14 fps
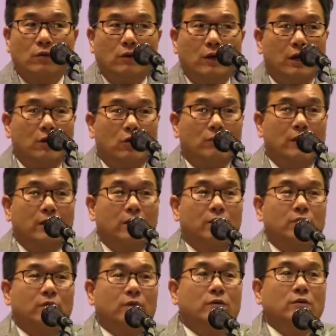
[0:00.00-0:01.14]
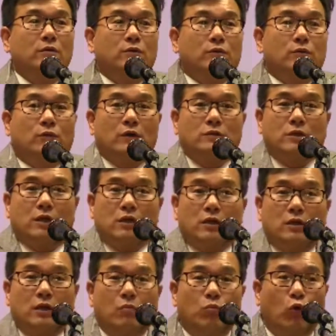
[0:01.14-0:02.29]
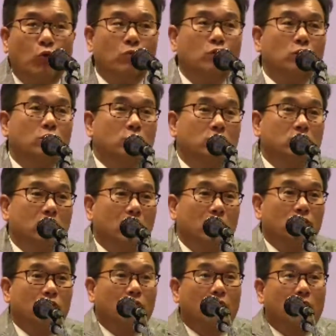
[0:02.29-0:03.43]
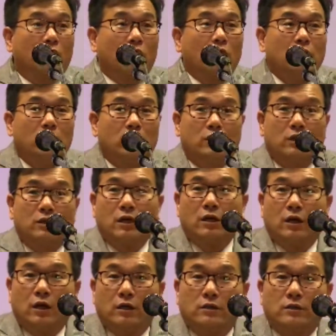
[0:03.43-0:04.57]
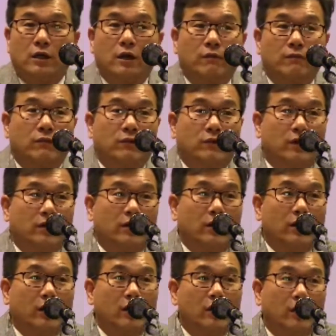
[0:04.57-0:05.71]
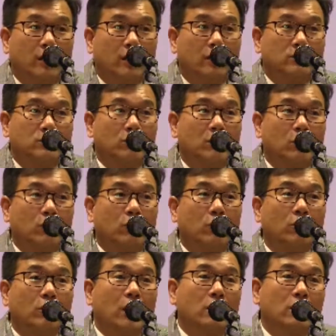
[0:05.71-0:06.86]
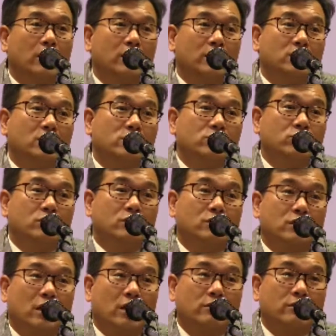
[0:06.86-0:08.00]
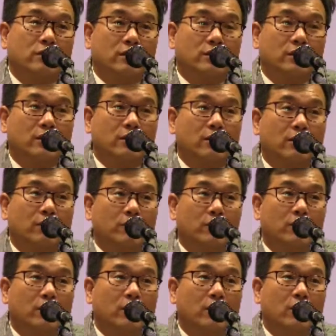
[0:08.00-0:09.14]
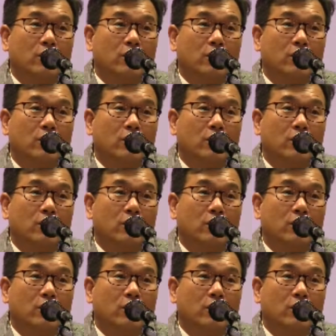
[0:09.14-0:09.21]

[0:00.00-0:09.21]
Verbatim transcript: 오늘날로 말하면은 어, 굉장히 내 몸을 의지하고 이렇게 살아가는 사람들에게 정말로 건강을 내리칠 수 있지 않을까 생각을 합니다.